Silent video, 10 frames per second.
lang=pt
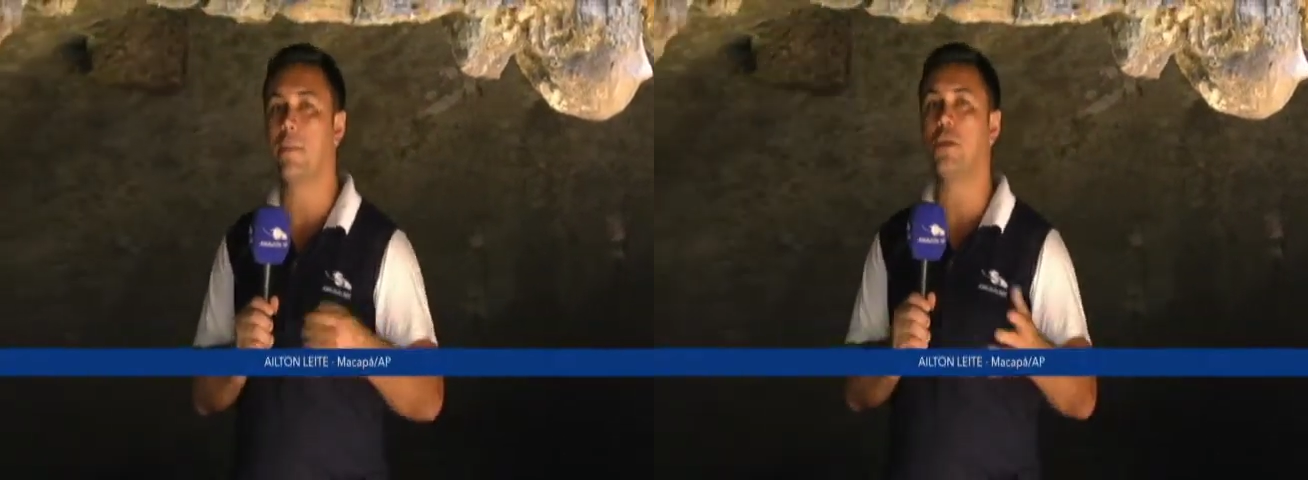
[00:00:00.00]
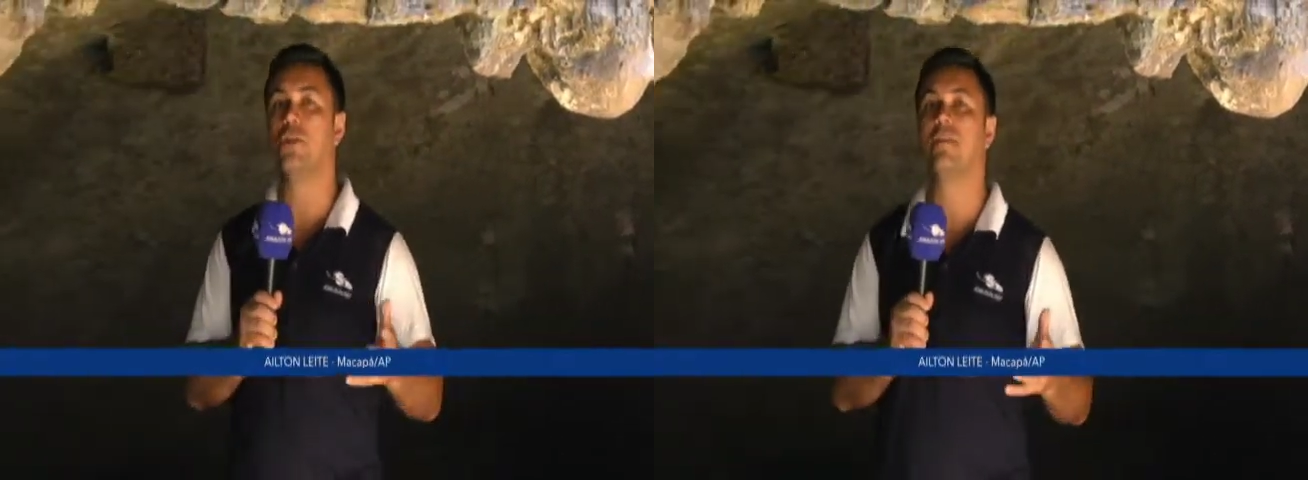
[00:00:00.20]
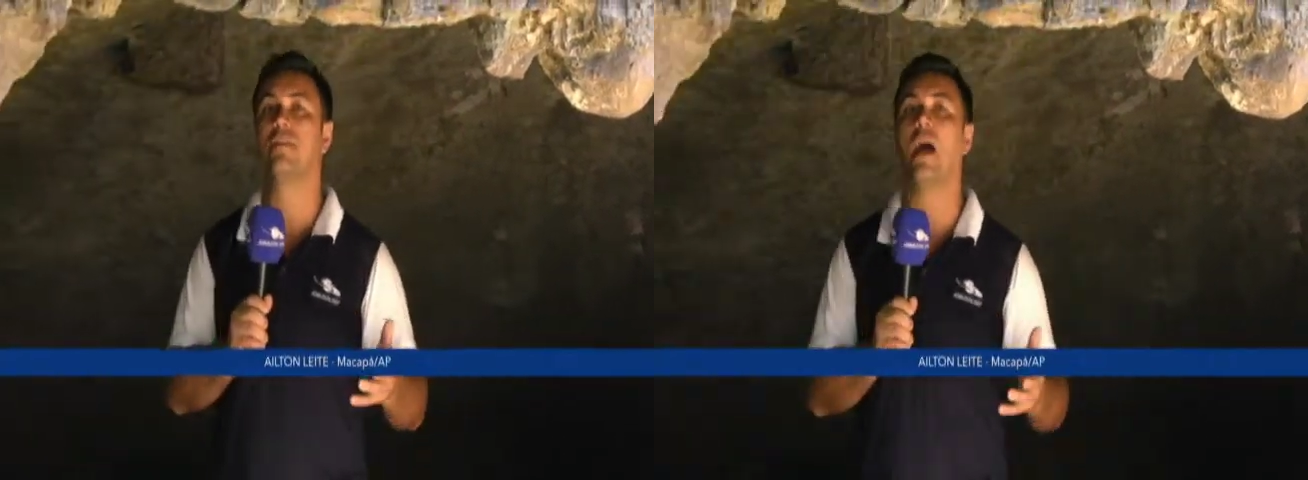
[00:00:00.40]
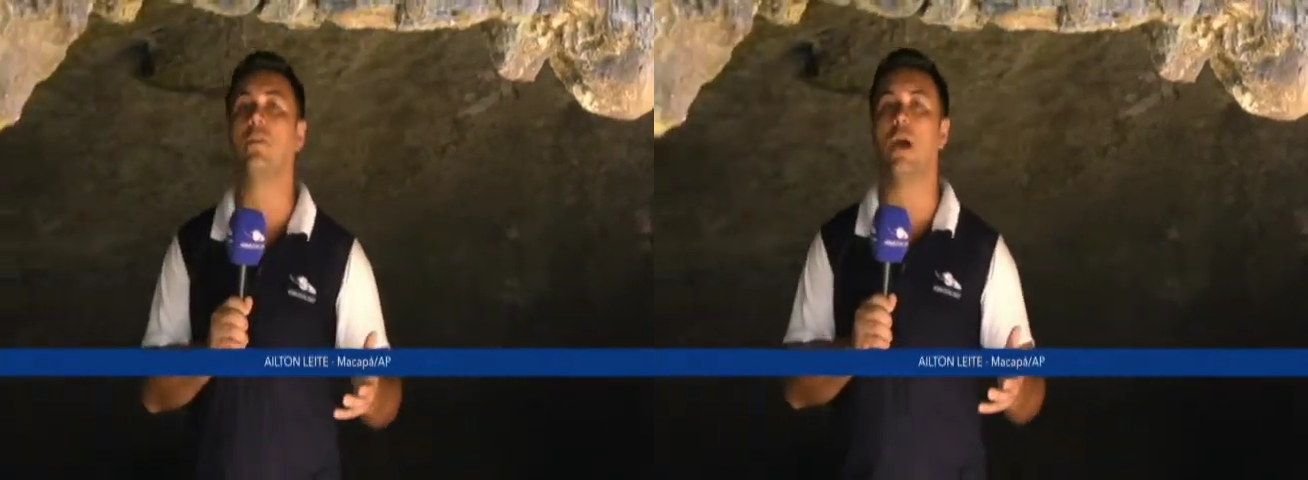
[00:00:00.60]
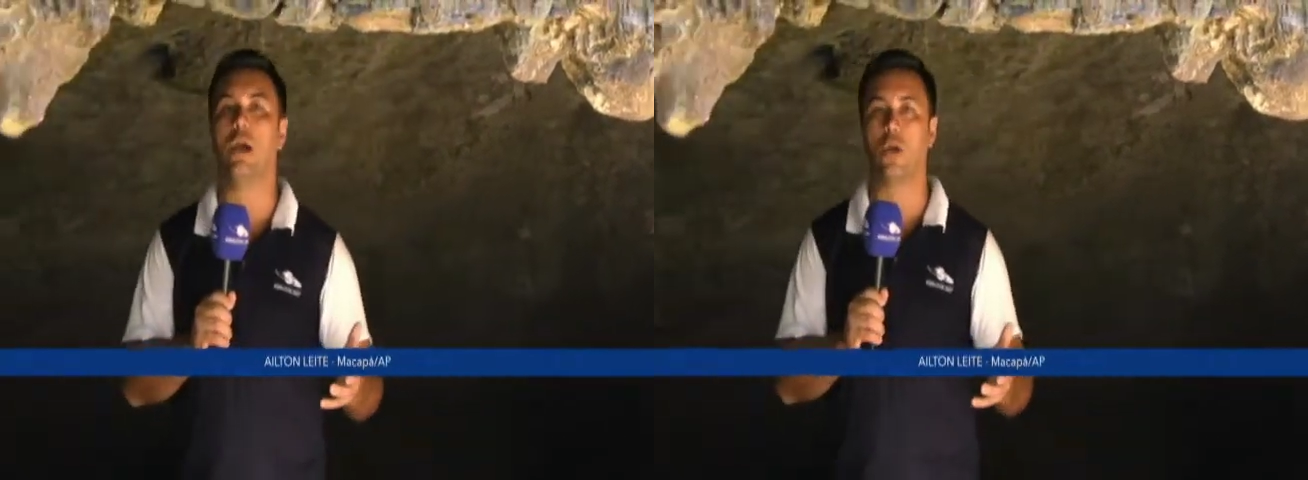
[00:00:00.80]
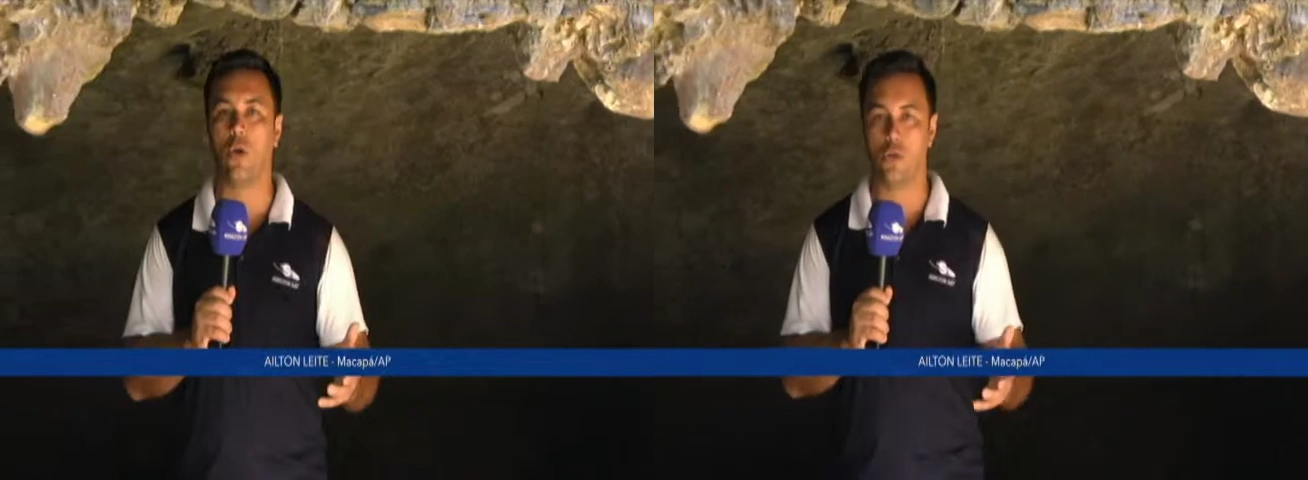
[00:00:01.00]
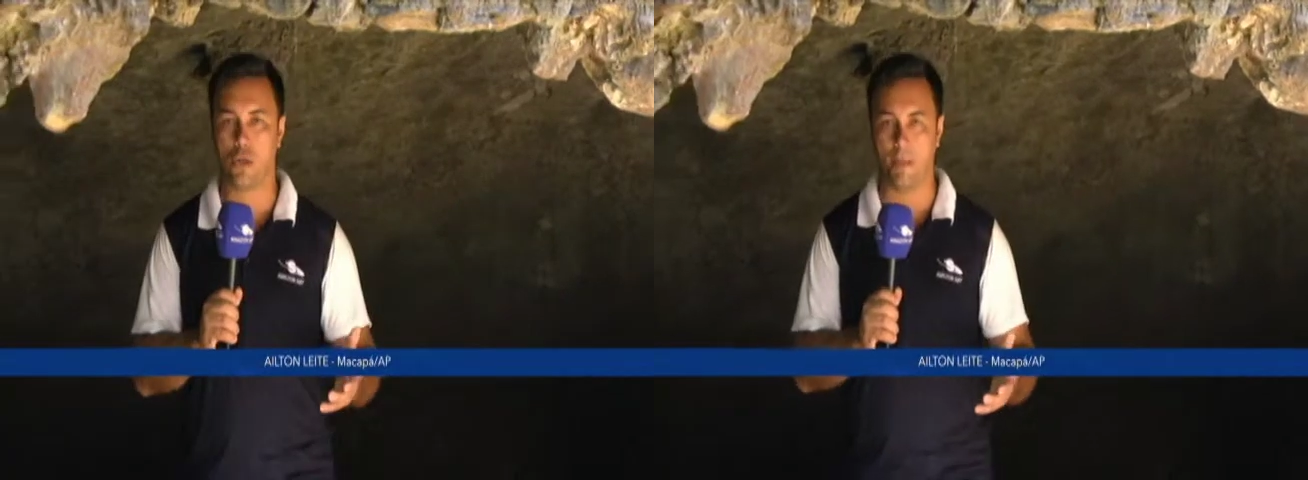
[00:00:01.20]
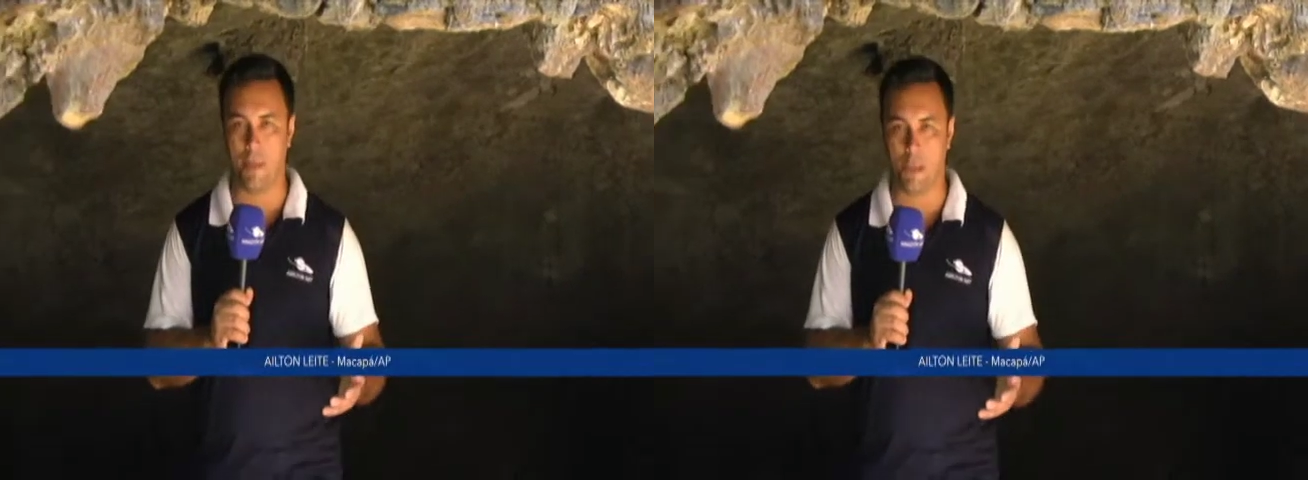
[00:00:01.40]
pesquisado
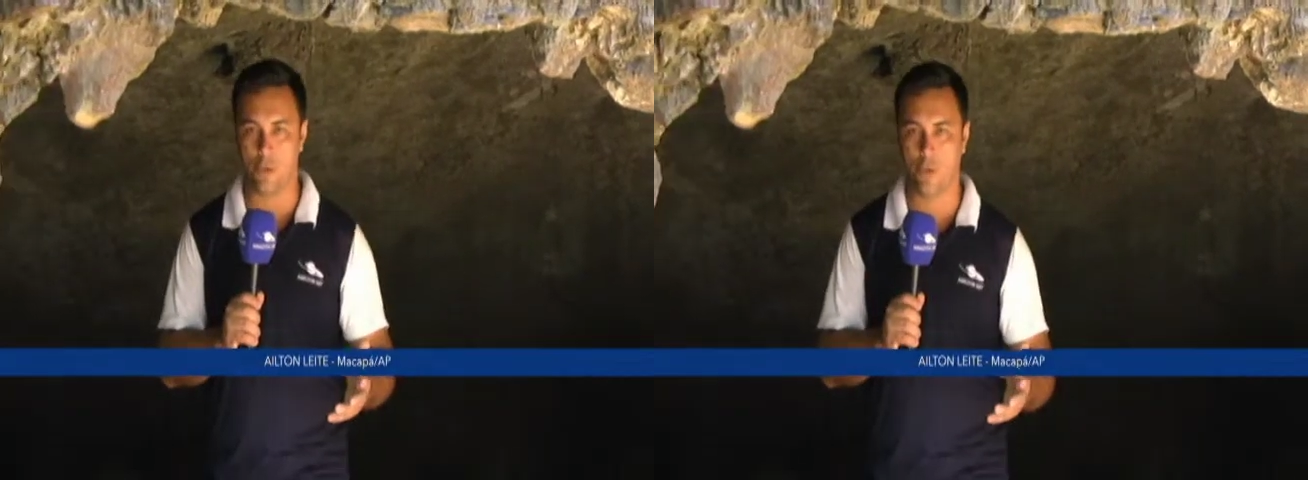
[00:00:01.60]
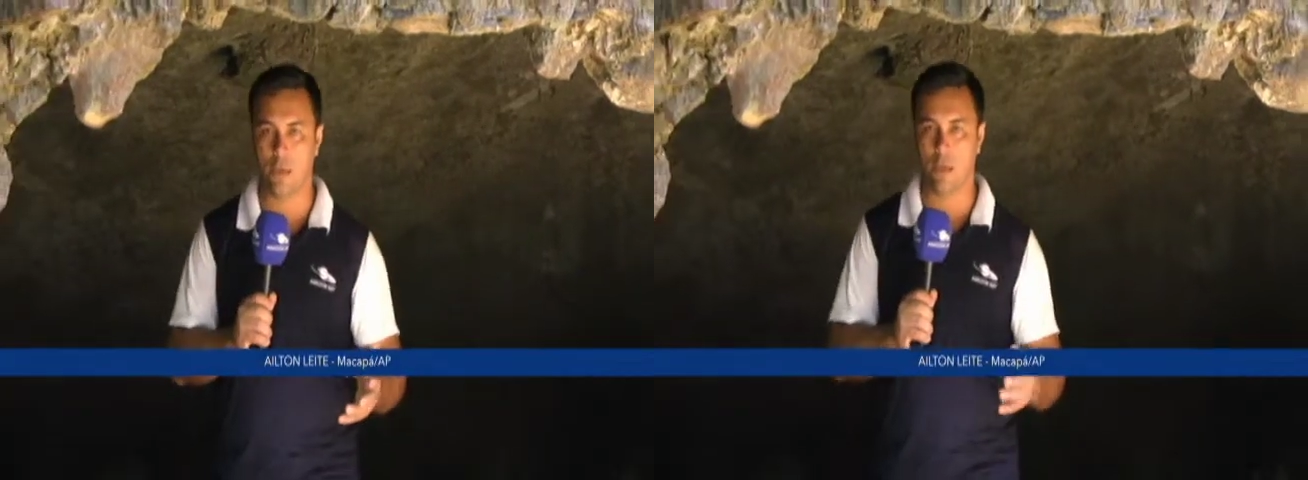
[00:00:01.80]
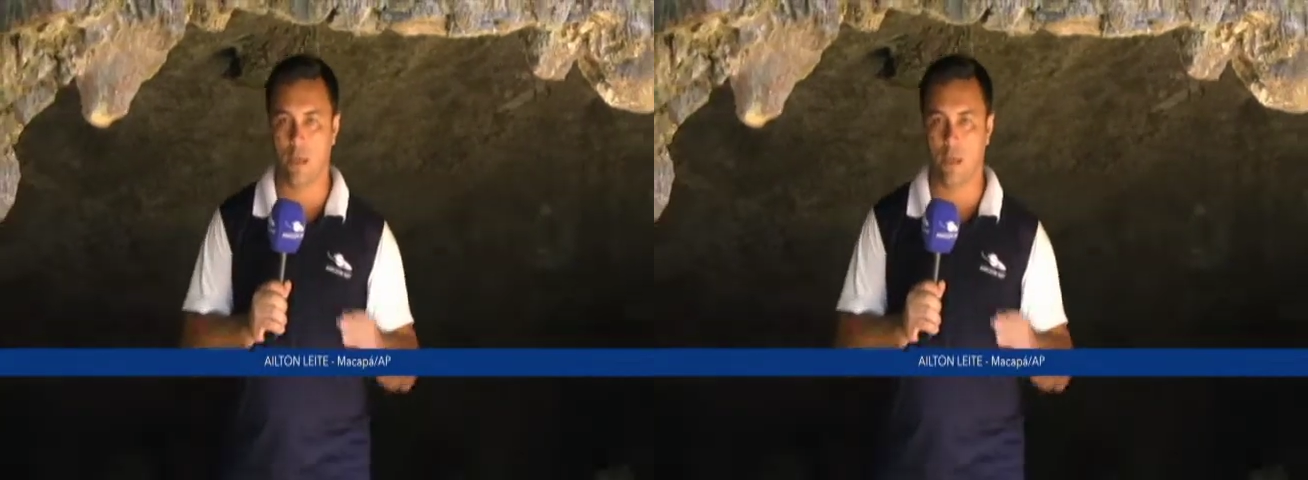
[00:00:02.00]
arqueologicamente.